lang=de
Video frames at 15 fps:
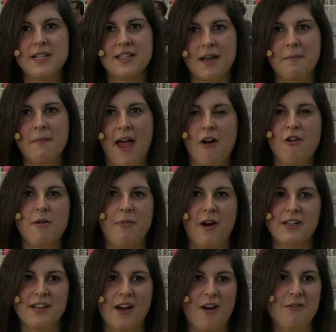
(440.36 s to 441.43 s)
spielt im Harry
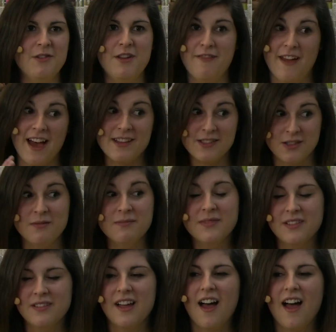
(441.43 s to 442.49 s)
Potter-Universum.
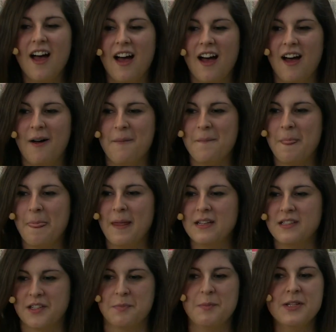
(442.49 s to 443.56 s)
Ja. Ähm,
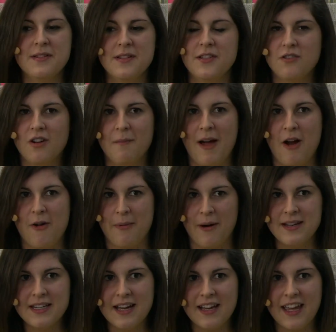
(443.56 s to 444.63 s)
das muss nicht nur um Harry
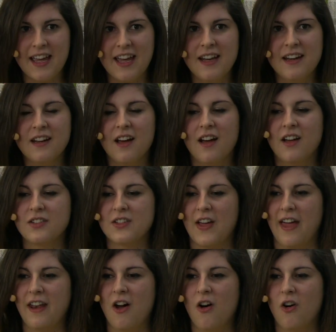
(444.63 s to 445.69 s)
Potter gehen, äh, es
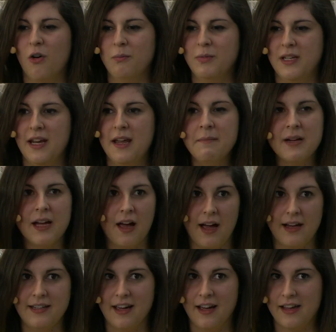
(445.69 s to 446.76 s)
kann auch um die
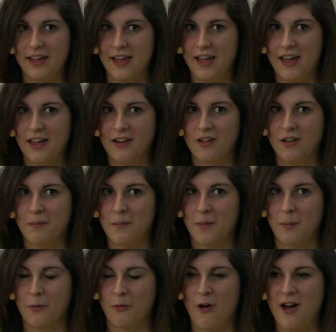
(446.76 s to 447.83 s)
Nebencharaktere gehen, um,
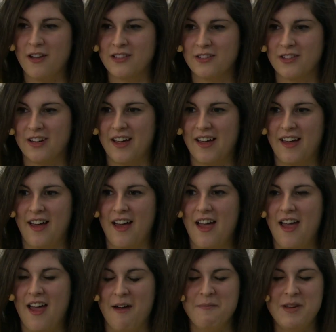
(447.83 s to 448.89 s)
um Ron oder
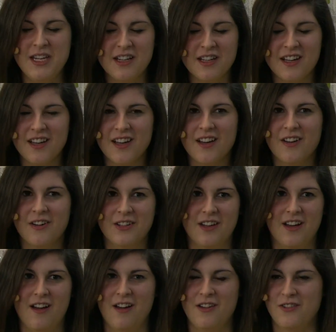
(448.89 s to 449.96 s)
Hermine
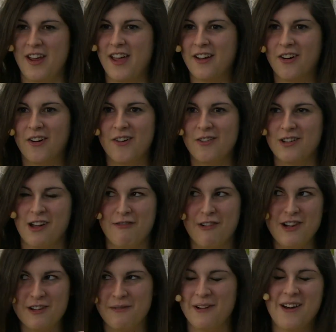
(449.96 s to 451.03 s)
oder Draco oder
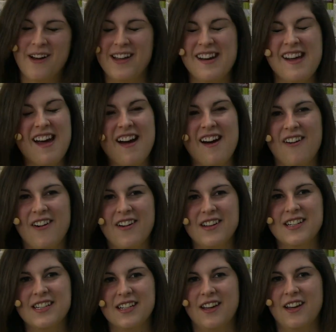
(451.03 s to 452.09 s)
Voldemort.
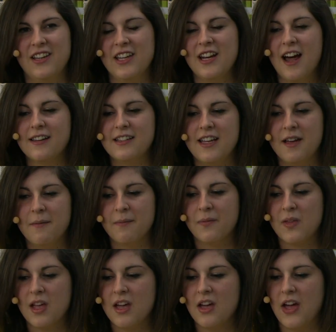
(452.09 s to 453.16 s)
Und äh, je nachdem,
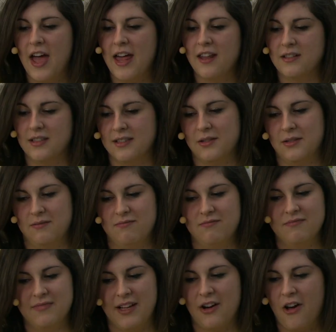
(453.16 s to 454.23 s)
äh, also
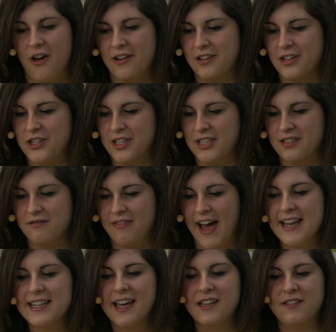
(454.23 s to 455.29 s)
da können Geschichten
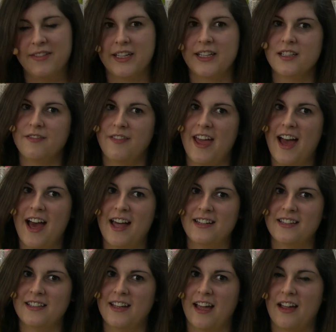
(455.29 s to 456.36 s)
weiterentwickelt
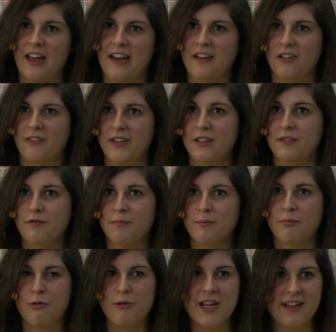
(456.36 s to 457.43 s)
werden, da kann irgendwie
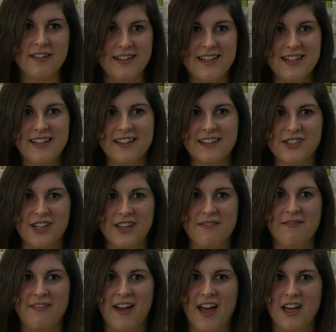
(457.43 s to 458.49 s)
ein Prequel
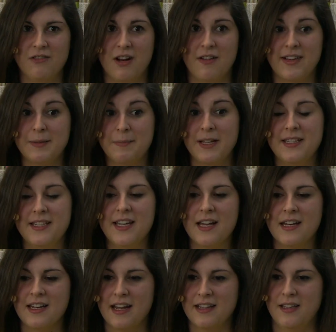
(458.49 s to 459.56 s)
geschrieben werden oder was
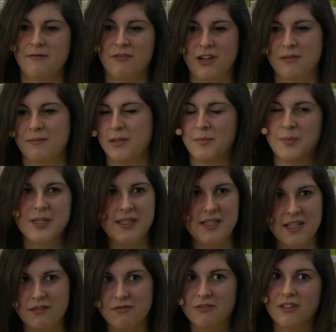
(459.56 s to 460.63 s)
passiert, nachdem Voldemort
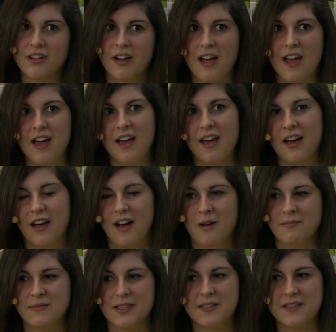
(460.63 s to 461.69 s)
besiegt wurde.
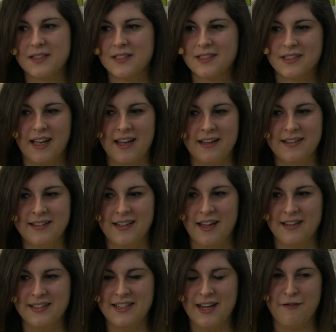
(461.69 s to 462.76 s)
Ähm, das ist, das,
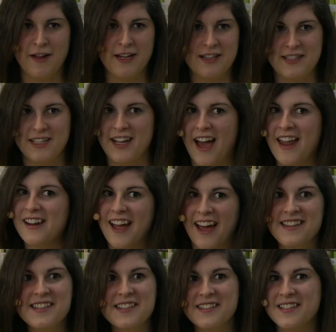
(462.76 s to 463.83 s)
da sind der Fantasie keine
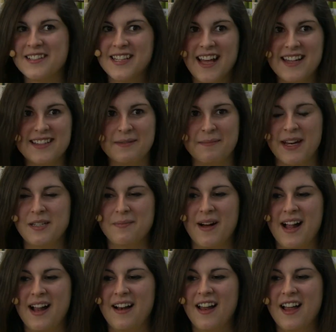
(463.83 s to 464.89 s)
Grenzen gesetzt.
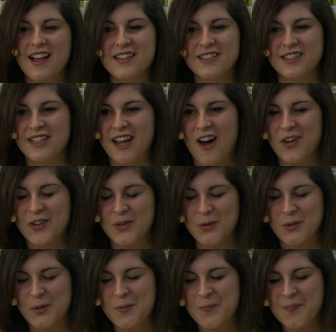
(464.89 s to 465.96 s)
Manchmal sind da auch
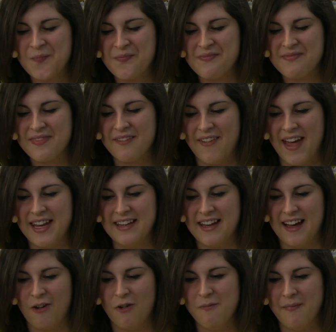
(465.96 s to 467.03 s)
so, werden
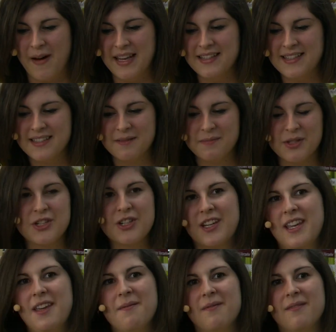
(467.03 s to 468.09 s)
da Romanzen
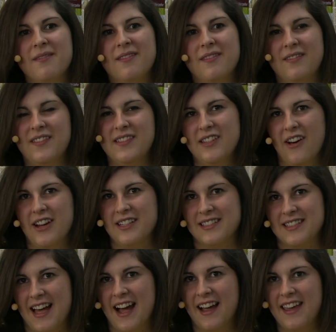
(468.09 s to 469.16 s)
beschrieben. Leute
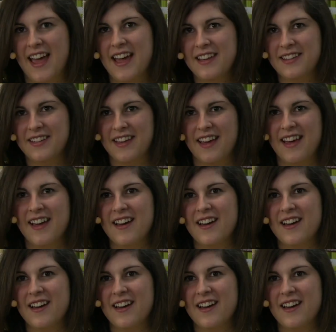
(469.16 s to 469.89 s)
sagen, ja, ich,